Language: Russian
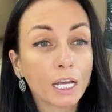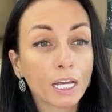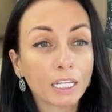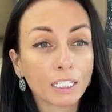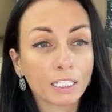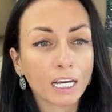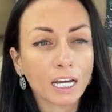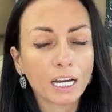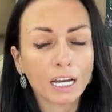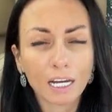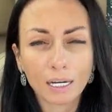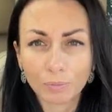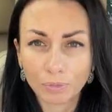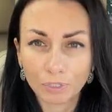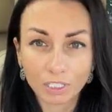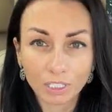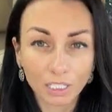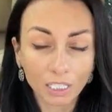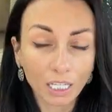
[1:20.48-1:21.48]
да, а
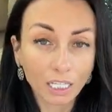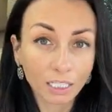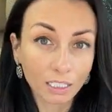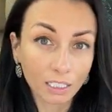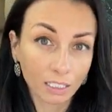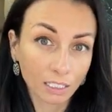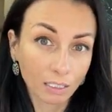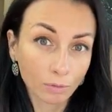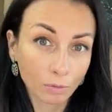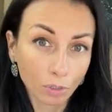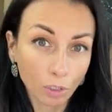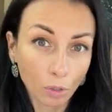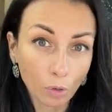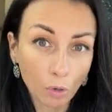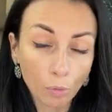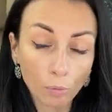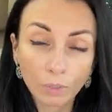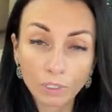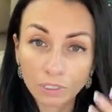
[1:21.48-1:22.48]
постоянно каким-то
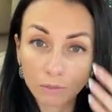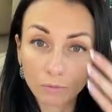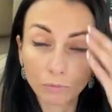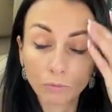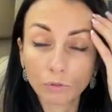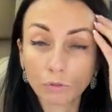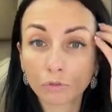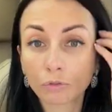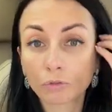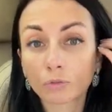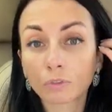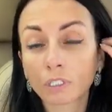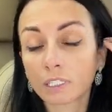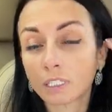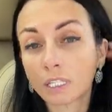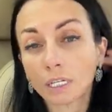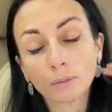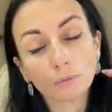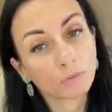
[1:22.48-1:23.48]
образом друг друга
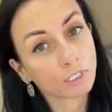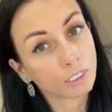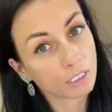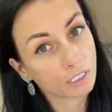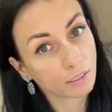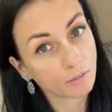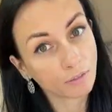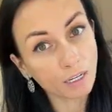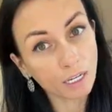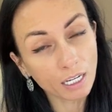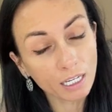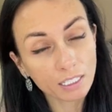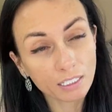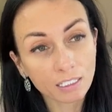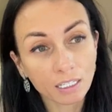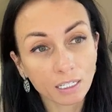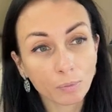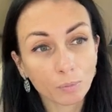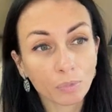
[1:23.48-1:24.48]
там доставая,
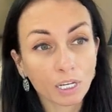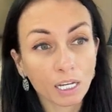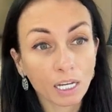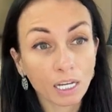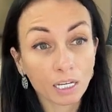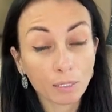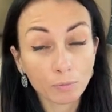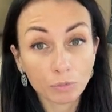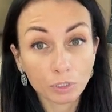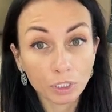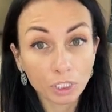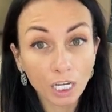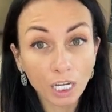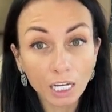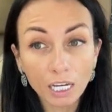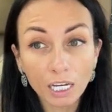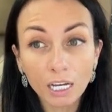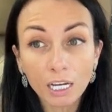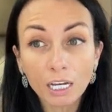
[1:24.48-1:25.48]
оскорбляя,
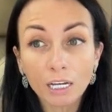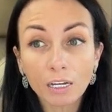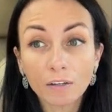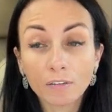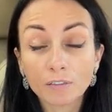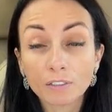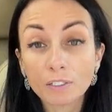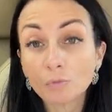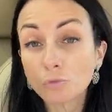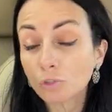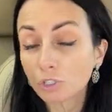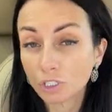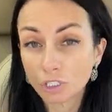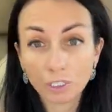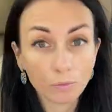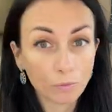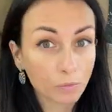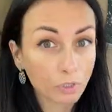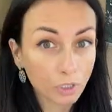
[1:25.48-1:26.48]
обижая,
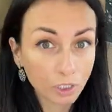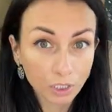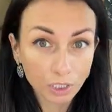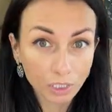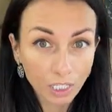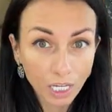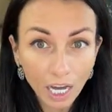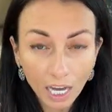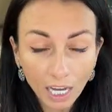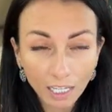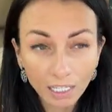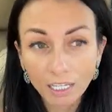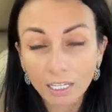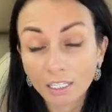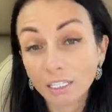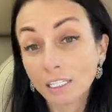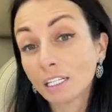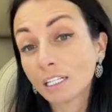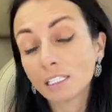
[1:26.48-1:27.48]
возможно,
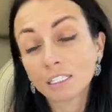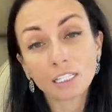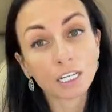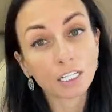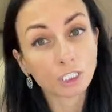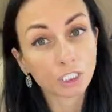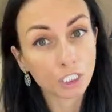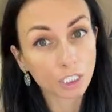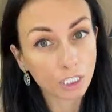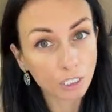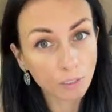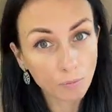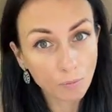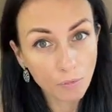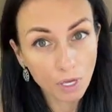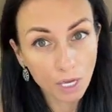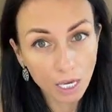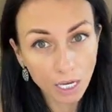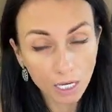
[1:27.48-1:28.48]
мечтая или даже
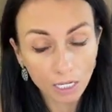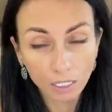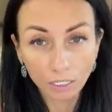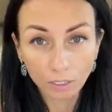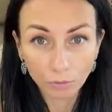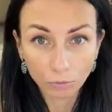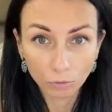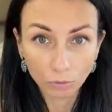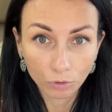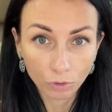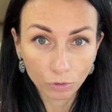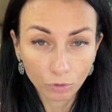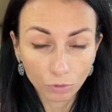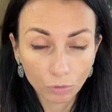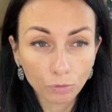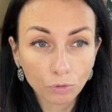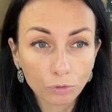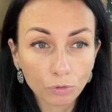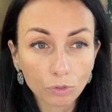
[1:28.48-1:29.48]
имея какую-то
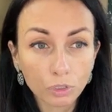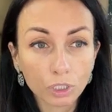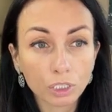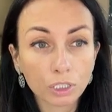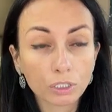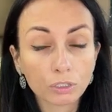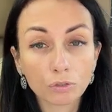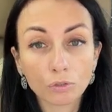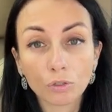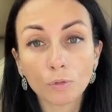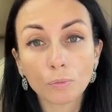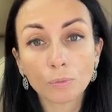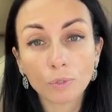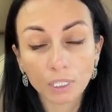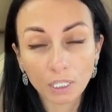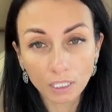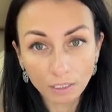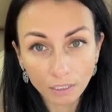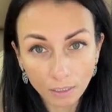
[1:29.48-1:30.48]
другую жизнь, но
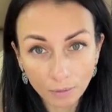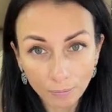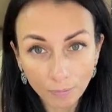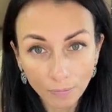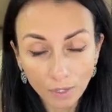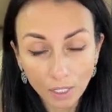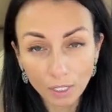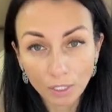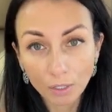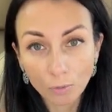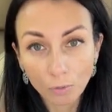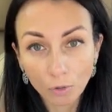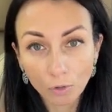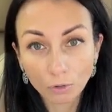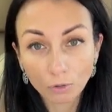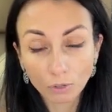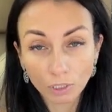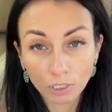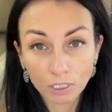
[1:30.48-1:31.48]
при этом не
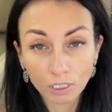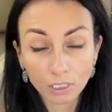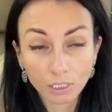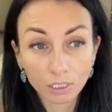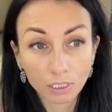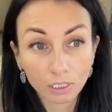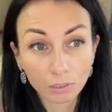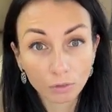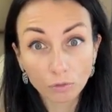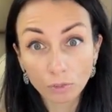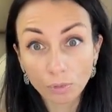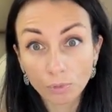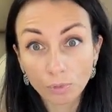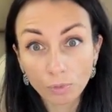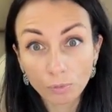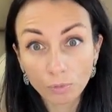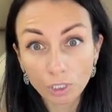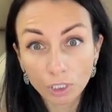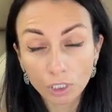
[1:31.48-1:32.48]
могут разойтись. Ну,
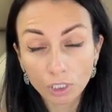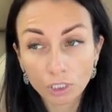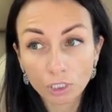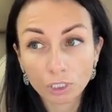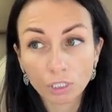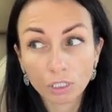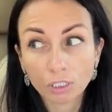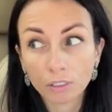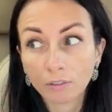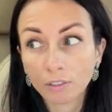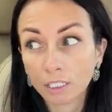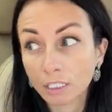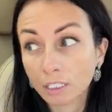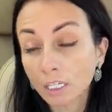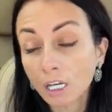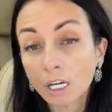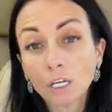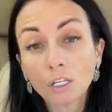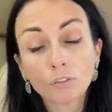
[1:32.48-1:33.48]
например, женщина говорит,
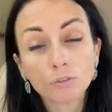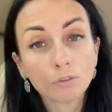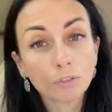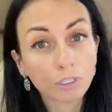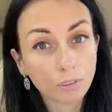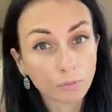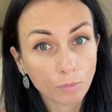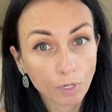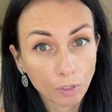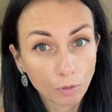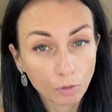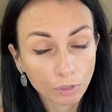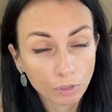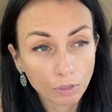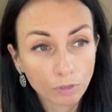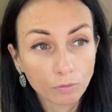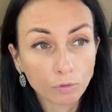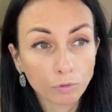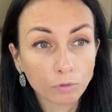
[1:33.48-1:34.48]
ну, я не могу
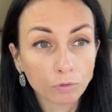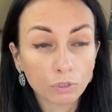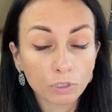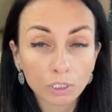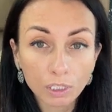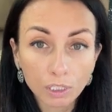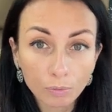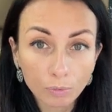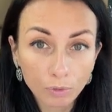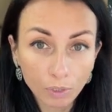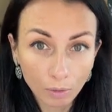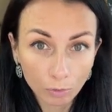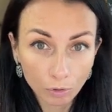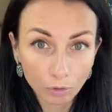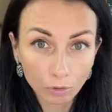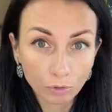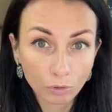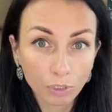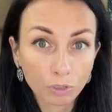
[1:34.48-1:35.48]
от него уйти, потому
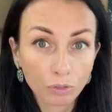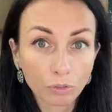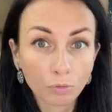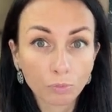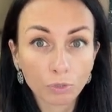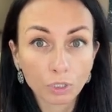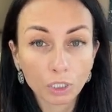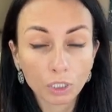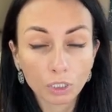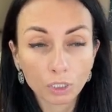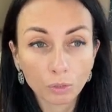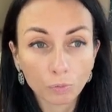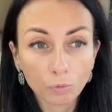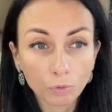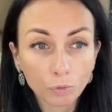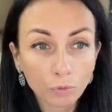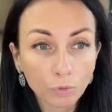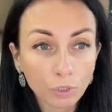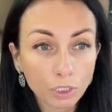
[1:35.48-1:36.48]
что у нас общая
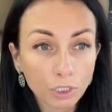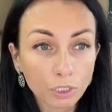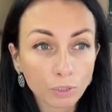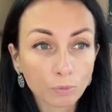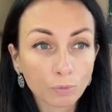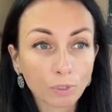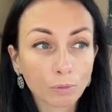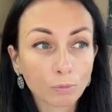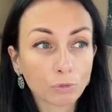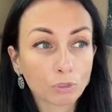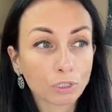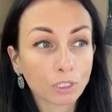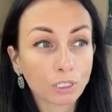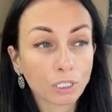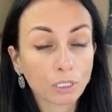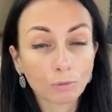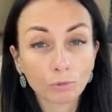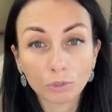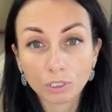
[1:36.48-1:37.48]
жилплощадь, потому что
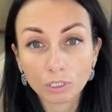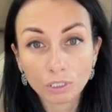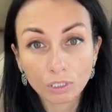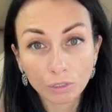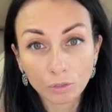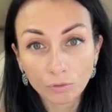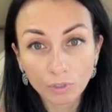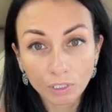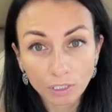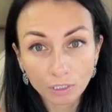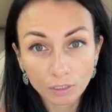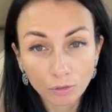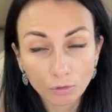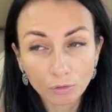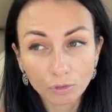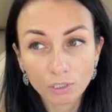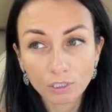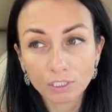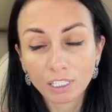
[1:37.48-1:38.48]
там у нас эту квартиру
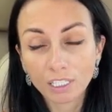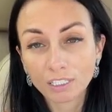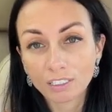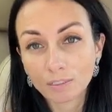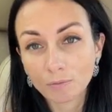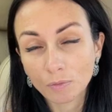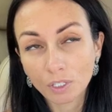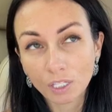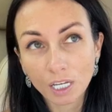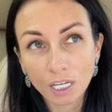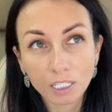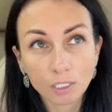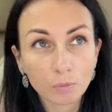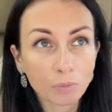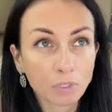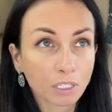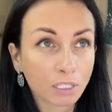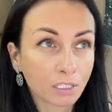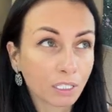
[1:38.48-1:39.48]
нельзя разменять,
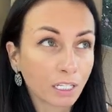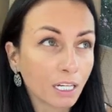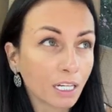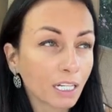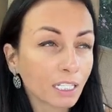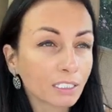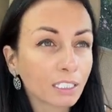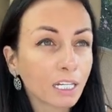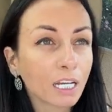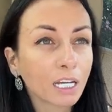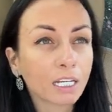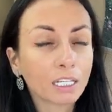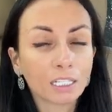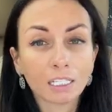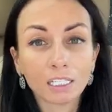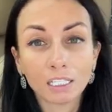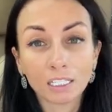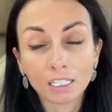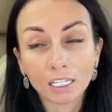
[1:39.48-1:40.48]
продать,
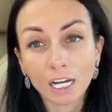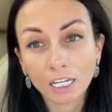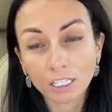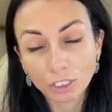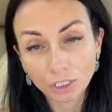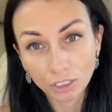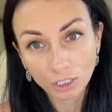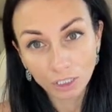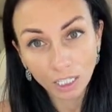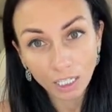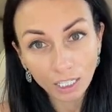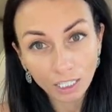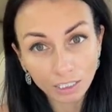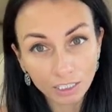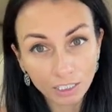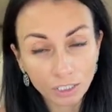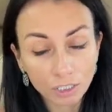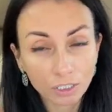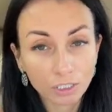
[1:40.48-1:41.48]
или как же
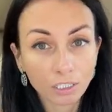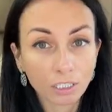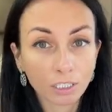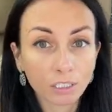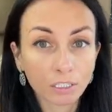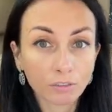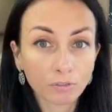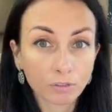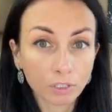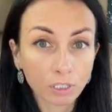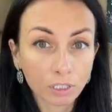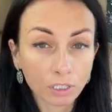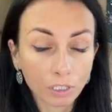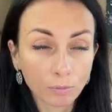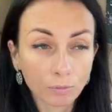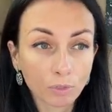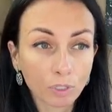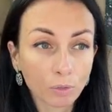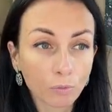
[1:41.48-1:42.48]
так, я же делала в ней
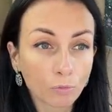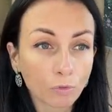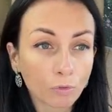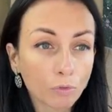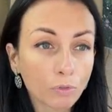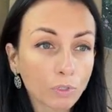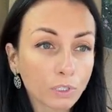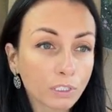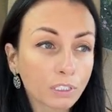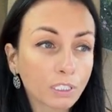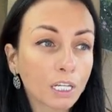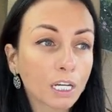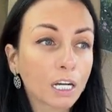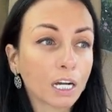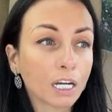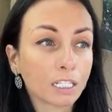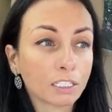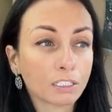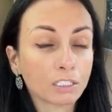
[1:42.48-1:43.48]
там ремонт,
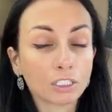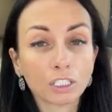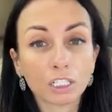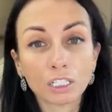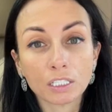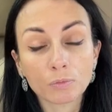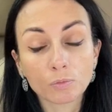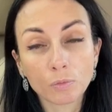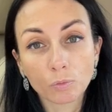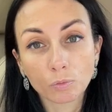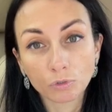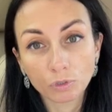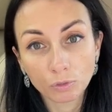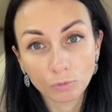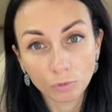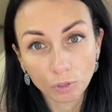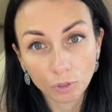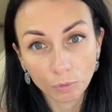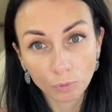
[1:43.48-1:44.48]
а сейчас мы
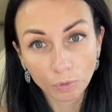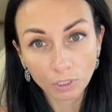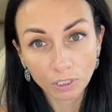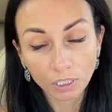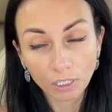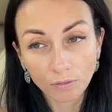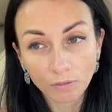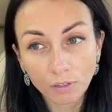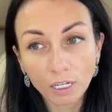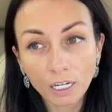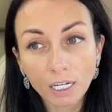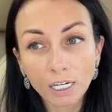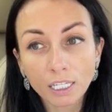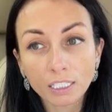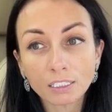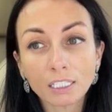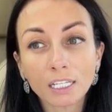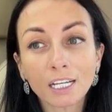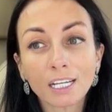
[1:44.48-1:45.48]
будем ее
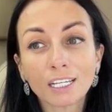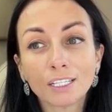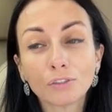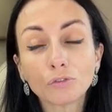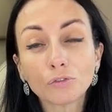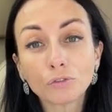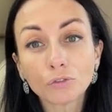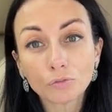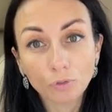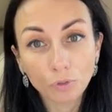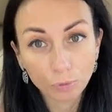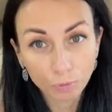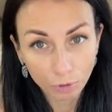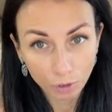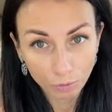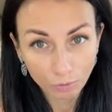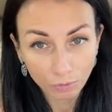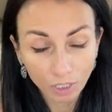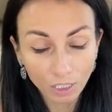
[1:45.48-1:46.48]
продавать. Ну и, в
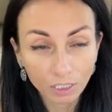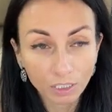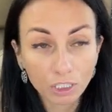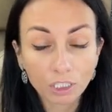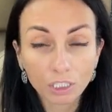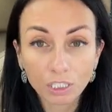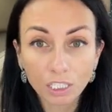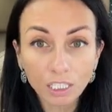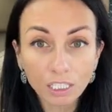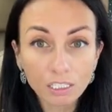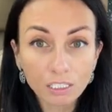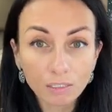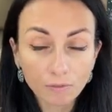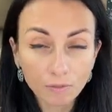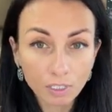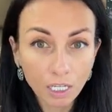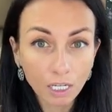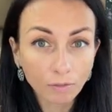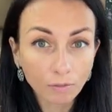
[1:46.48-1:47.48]
общем-то, начинается
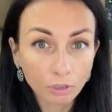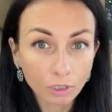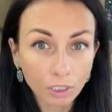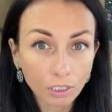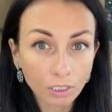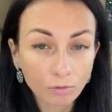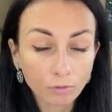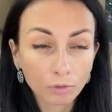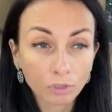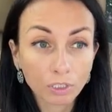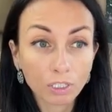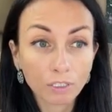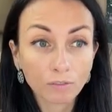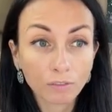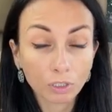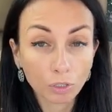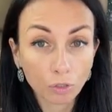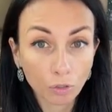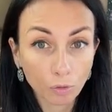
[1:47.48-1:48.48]
вся вот эта вот
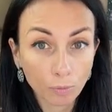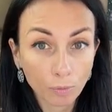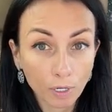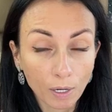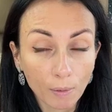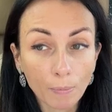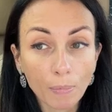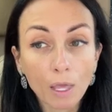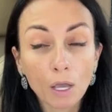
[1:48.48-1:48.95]
нервотрепка.